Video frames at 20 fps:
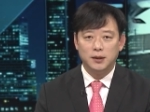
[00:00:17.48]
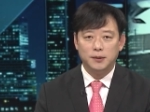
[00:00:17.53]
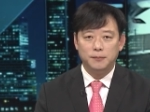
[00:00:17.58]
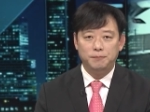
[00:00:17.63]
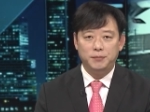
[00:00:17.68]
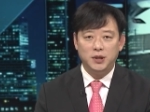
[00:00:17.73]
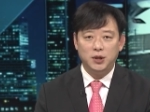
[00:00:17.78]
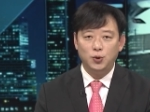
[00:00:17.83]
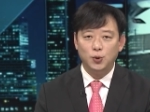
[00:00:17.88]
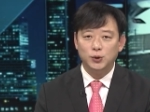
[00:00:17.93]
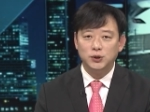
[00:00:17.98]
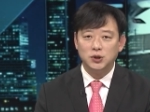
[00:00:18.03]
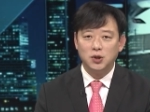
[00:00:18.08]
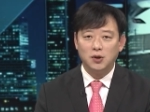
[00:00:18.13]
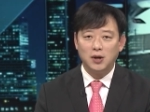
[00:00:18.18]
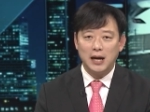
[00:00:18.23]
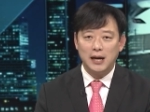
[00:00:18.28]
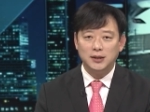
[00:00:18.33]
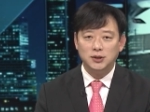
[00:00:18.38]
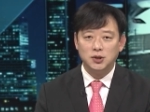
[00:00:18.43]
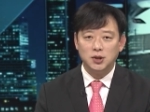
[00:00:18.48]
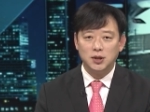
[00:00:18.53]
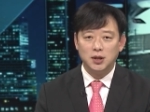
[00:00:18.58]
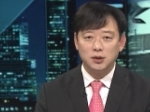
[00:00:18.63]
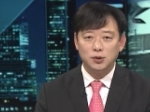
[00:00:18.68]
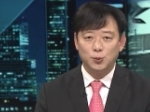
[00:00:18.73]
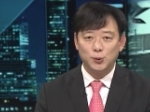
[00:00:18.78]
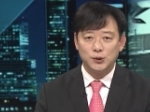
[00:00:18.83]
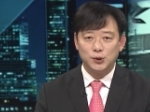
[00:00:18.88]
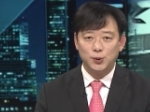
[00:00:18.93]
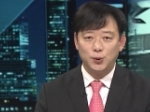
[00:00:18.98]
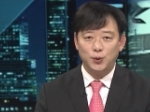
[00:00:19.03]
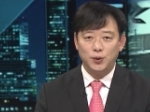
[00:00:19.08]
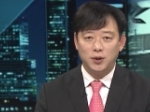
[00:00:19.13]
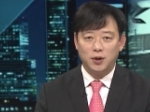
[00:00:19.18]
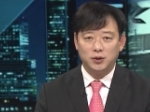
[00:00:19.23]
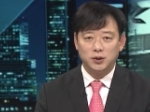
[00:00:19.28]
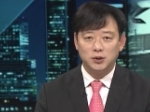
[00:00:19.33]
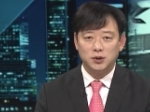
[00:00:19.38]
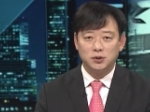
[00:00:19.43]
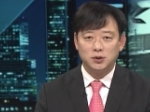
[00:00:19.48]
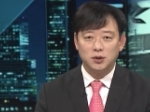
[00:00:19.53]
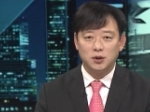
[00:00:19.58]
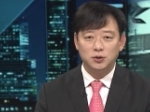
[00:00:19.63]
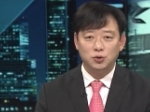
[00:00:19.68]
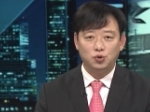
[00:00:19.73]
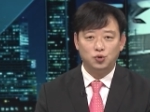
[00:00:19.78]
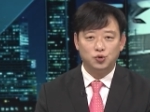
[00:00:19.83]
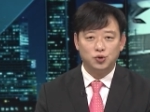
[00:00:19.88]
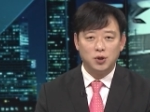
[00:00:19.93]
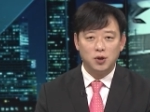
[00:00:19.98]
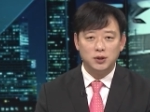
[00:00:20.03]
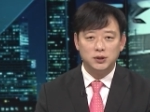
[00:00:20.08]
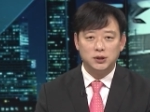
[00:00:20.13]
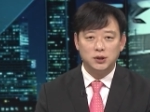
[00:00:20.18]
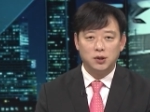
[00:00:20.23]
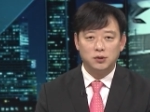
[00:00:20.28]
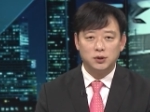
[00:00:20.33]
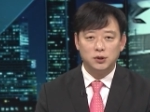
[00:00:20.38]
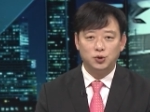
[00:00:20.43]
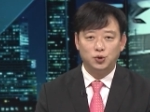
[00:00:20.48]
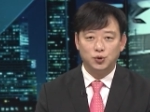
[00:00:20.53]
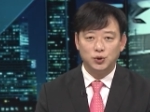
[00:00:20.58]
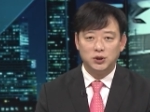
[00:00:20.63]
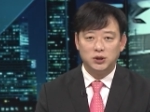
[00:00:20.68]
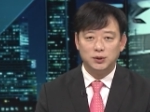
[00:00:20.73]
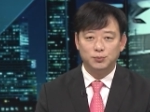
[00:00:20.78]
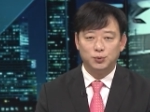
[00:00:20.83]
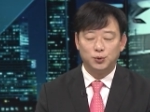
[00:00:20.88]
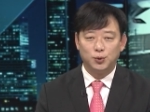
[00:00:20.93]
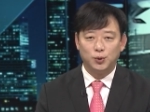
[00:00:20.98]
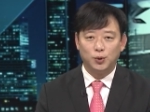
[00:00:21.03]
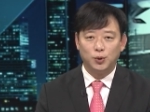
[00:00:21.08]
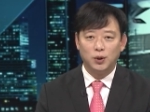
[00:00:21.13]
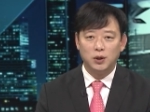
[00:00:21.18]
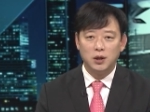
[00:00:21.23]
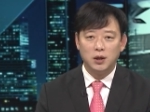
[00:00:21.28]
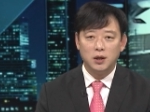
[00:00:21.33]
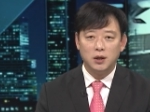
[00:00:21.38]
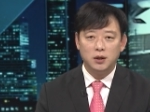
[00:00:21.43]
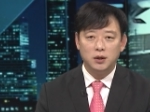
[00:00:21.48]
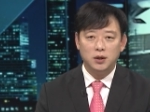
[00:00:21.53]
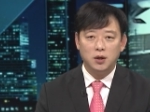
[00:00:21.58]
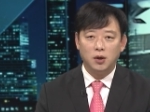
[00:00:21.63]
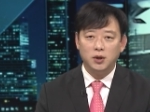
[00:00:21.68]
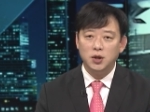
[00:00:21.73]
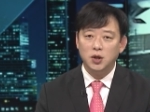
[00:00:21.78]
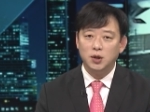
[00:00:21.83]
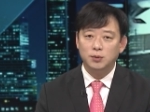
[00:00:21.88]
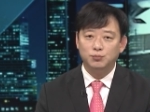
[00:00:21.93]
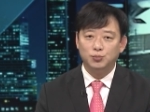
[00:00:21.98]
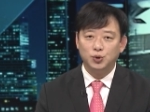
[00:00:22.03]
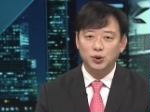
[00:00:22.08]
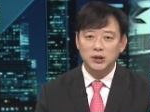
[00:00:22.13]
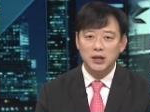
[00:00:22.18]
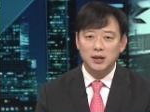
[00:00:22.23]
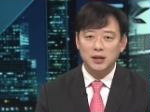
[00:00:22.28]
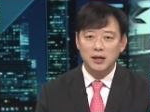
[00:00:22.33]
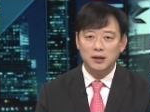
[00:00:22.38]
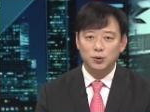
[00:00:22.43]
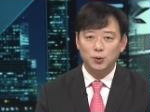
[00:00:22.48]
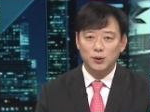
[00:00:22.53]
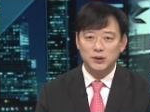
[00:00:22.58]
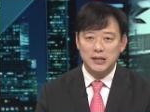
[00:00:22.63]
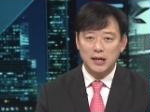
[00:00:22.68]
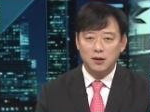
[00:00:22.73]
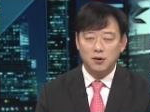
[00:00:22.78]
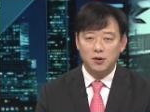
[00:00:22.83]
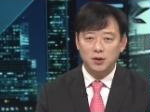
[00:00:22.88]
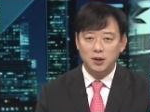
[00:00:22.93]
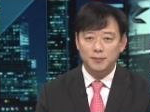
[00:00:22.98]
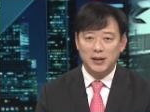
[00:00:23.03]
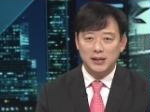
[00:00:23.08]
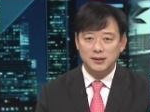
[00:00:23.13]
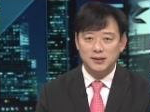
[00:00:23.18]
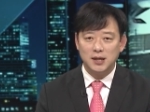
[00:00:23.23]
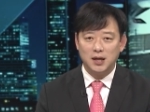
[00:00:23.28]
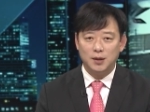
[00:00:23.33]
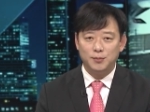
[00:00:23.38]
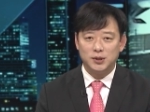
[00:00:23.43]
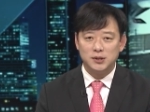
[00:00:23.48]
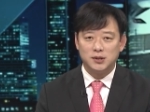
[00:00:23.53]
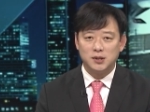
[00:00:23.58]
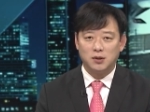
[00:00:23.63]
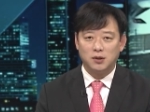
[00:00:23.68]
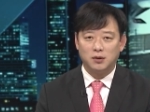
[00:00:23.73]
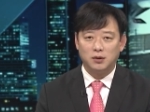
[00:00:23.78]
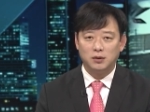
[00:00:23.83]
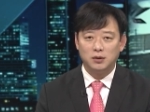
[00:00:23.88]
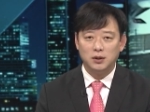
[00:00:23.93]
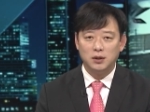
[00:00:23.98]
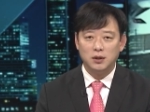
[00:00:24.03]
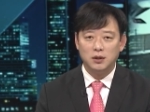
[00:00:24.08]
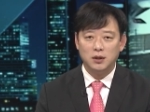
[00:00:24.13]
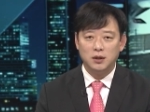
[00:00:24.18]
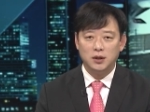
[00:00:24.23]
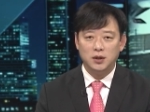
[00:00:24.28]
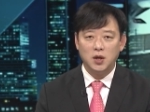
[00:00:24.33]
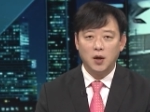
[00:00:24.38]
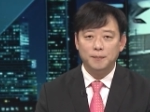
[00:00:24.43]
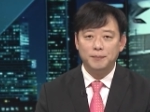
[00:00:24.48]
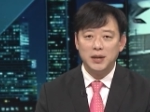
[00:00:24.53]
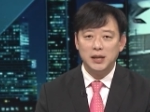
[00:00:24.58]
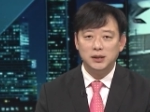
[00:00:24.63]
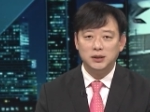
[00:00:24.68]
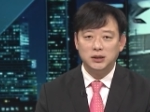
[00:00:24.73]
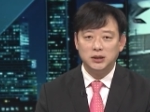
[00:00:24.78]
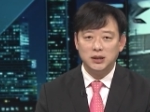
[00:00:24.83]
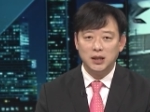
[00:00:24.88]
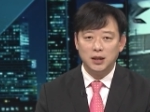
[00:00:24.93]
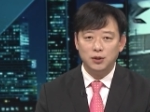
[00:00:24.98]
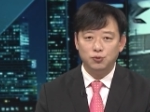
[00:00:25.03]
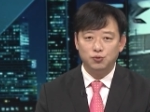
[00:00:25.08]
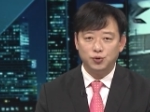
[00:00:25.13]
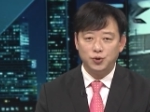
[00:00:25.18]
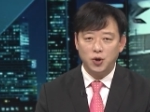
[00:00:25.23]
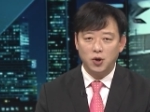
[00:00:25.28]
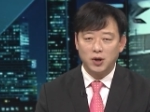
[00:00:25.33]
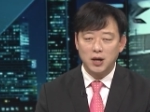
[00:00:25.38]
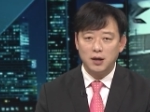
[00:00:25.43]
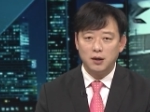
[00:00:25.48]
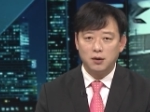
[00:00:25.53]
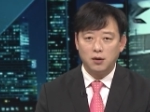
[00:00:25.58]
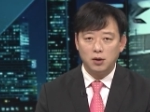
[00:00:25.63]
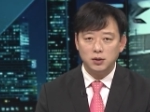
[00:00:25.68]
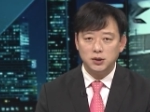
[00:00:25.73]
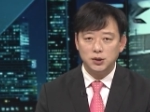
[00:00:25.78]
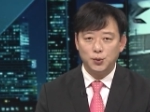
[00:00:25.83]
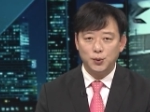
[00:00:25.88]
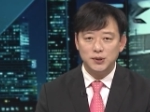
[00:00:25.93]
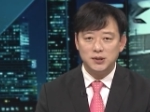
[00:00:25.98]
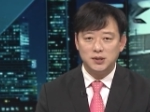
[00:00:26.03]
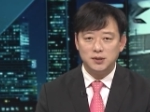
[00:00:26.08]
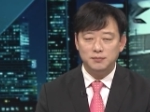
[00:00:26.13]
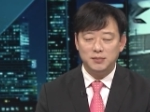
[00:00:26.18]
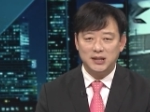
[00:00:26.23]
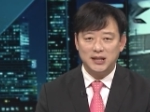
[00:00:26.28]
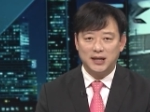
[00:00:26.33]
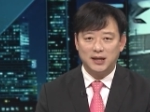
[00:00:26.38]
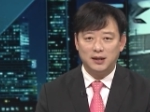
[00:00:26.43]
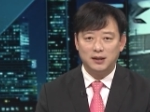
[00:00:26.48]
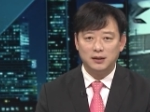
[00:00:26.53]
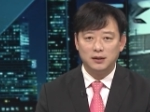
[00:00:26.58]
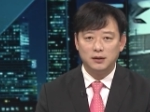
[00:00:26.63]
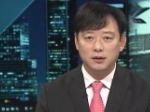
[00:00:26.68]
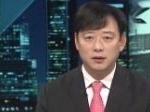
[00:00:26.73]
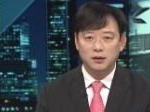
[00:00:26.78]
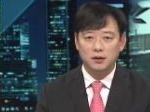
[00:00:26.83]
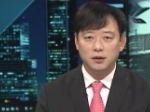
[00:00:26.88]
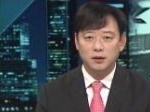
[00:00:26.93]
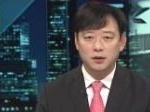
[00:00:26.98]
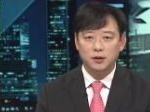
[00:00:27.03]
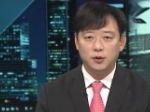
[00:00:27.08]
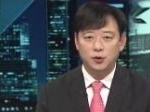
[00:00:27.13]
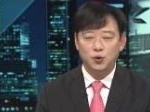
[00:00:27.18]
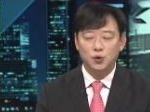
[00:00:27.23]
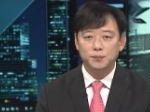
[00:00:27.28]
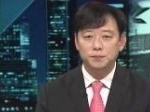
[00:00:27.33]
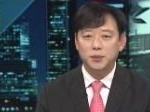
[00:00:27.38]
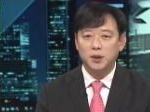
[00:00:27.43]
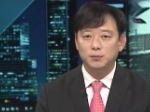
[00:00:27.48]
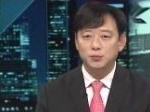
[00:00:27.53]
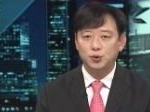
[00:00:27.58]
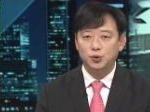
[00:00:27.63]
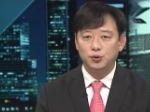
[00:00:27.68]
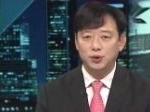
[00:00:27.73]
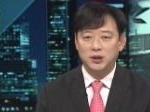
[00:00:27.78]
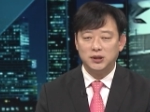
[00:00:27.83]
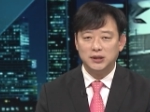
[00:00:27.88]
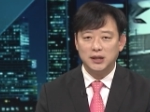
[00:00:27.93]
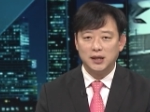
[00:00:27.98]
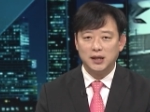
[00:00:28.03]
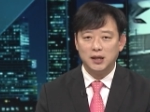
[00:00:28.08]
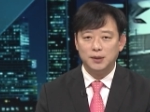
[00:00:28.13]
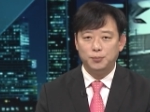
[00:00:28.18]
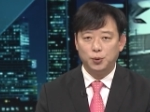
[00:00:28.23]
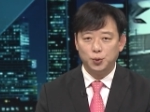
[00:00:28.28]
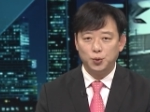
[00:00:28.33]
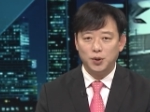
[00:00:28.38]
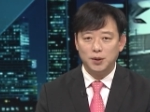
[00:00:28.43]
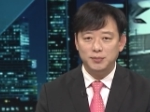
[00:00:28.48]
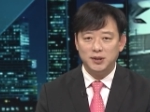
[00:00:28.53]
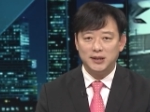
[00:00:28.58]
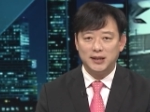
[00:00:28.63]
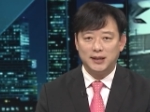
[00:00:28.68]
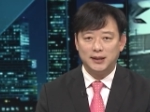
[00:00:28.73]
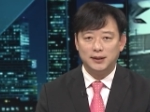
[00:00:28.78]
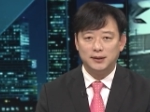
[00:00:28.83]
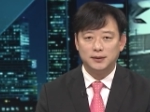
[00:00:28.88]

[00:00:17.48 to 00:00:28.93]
비교적 안전한 곳으로 여겨졌던 주거 지역을 중심으로 연이어 무장강도 사건이 발생하면서 연말 치안 우려가 커지고 있습니다. 윤범수 기자가 보도합니다.